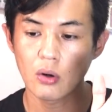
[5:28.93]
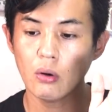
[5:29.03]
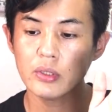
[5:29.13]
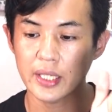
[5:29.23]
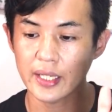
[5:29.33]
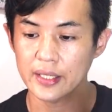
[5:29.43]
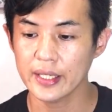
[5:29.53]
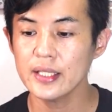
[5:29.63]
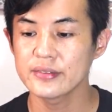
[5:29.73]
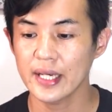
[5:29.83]
ほんでね、
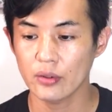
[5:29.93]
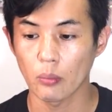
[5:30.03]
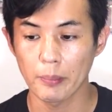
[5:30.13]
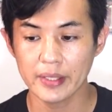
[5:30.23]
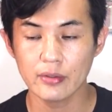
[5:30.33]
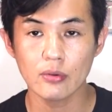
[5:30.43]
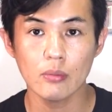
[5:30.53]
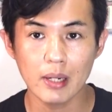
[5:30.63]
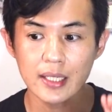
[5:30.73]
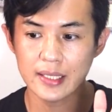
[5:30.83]
現在の
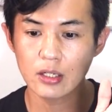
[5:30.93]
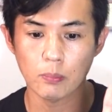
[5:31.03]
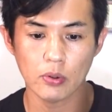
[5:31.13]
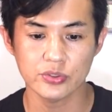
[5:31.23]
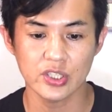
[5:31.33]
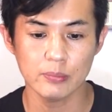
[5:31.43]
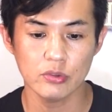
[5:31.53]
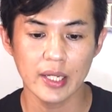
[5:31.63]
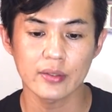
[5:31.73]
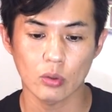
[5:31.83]
メトロマニナの
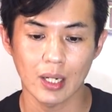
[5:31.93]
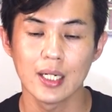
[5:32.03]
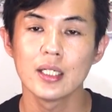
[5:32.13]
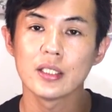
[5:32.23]
ポジティブレートは